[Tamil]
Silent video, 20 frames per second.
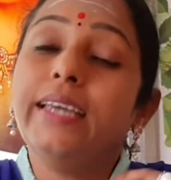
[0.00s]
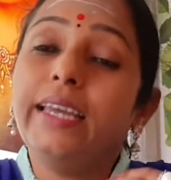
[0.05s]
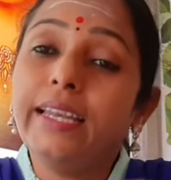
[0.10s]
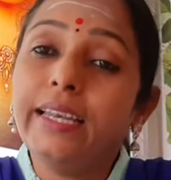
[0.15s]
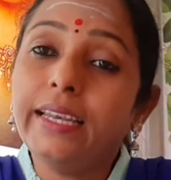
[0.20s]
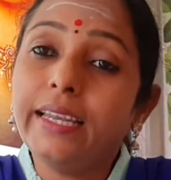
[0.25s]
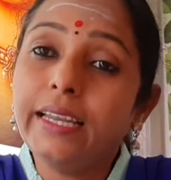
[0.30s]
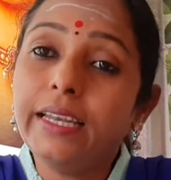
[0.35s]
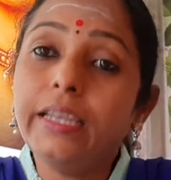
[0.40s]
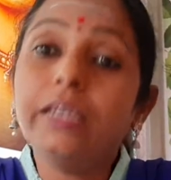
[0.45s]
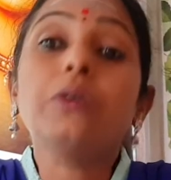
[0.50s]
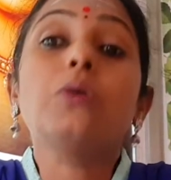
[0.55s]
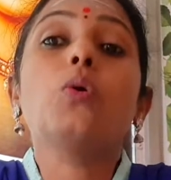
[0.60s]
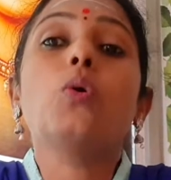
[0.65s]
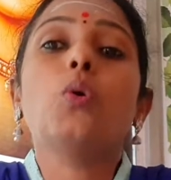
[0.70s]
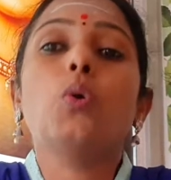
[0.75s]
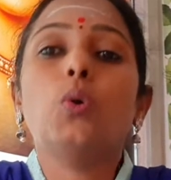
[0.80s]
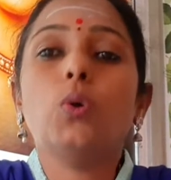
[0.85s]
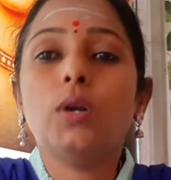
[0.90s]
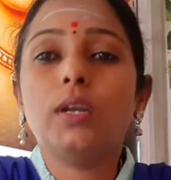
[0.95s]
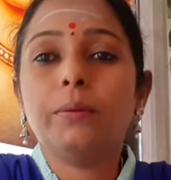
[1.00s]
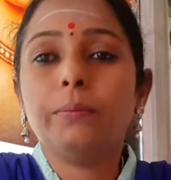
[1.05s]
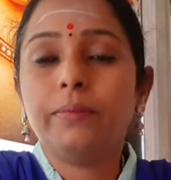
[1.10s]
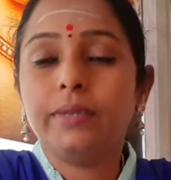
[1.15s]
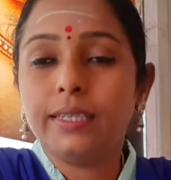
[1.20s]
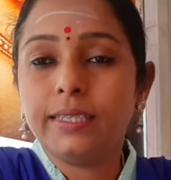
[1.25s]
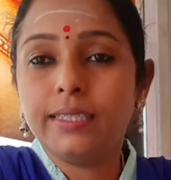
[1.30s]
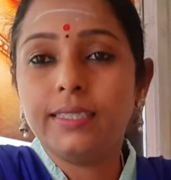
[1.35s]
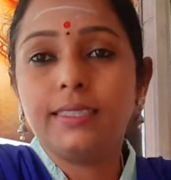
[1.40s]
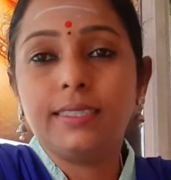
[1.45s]
என்னென்ன கோலம்
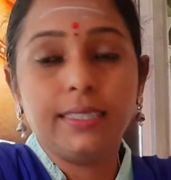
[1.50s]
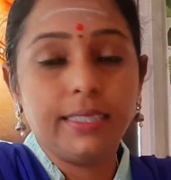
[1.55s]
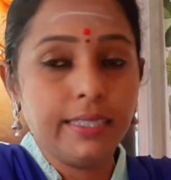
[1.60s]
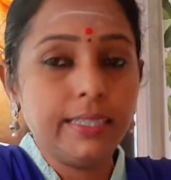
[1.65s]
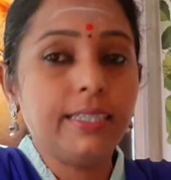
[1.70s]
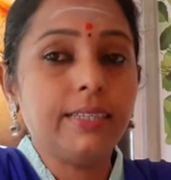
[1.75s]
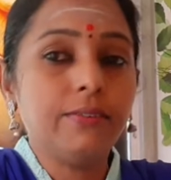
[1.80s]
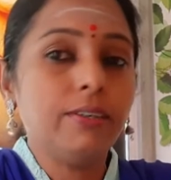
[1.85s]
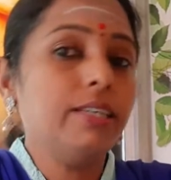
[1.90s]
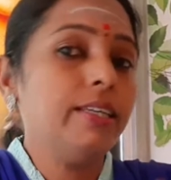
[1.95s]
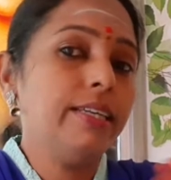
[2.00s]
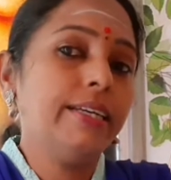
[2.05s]
இடு இடு